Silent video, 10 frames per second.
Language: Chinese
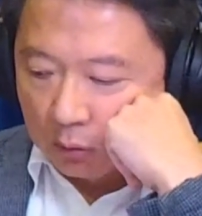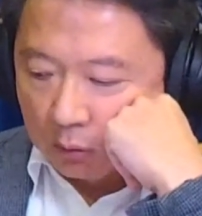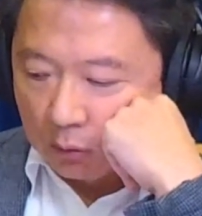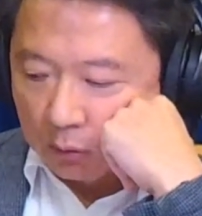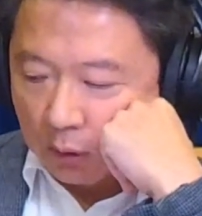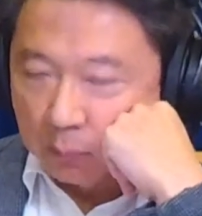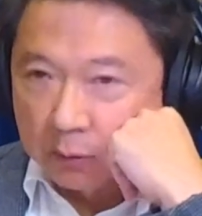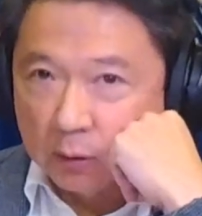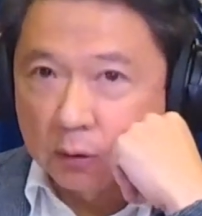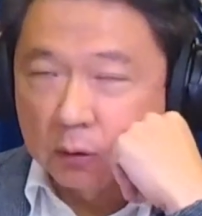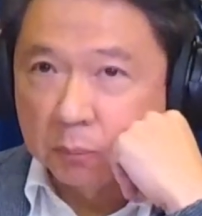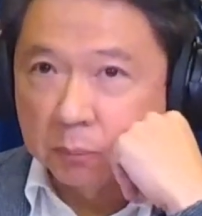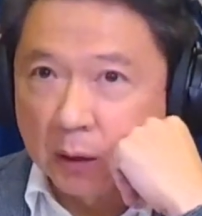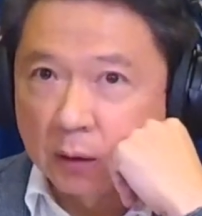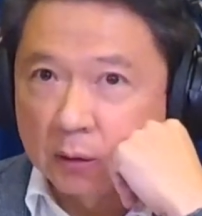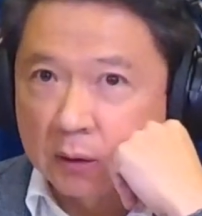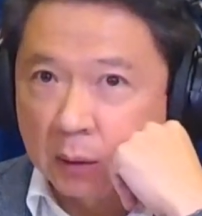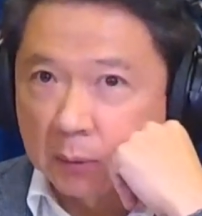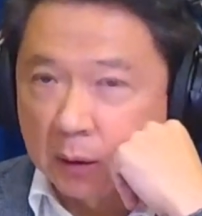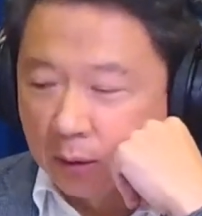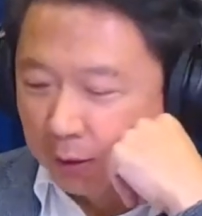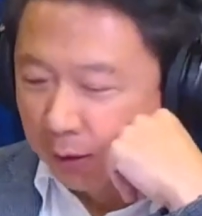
同学，那不是赔得很惨吗？